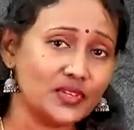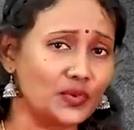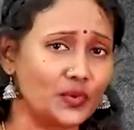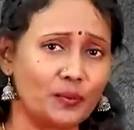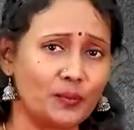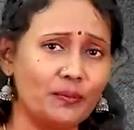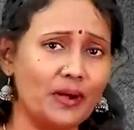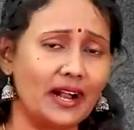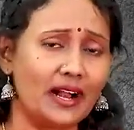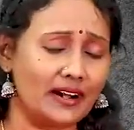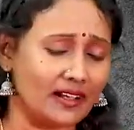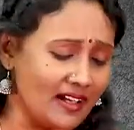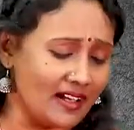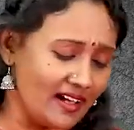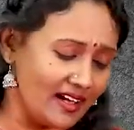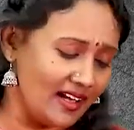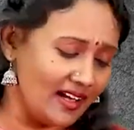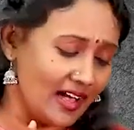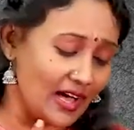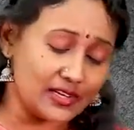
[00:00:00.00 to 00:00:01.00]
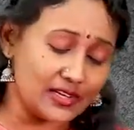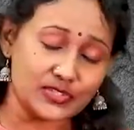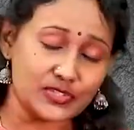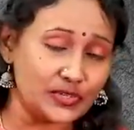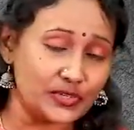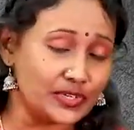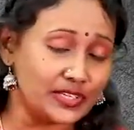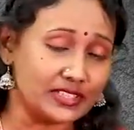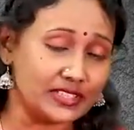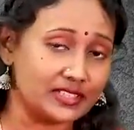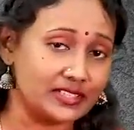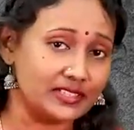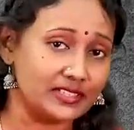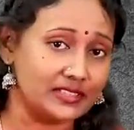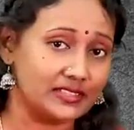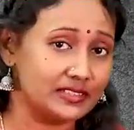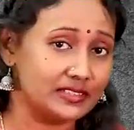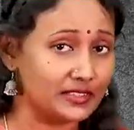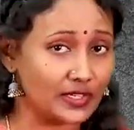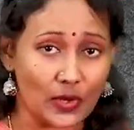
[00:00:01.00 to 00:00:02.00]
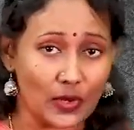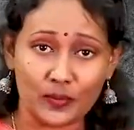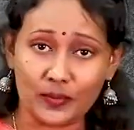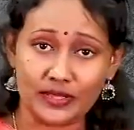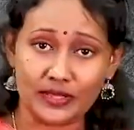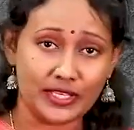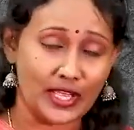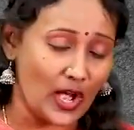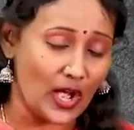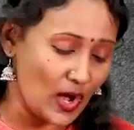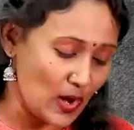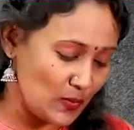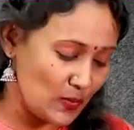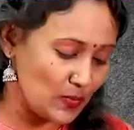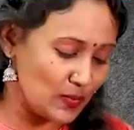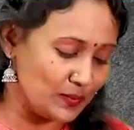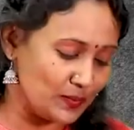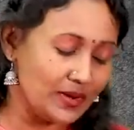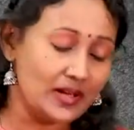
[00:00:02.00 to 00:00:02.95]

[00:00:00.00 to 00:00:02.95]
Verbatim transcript: ரொம்ப அழகாக அர்ஜுனனுக்கு திரௌபதியாகவும்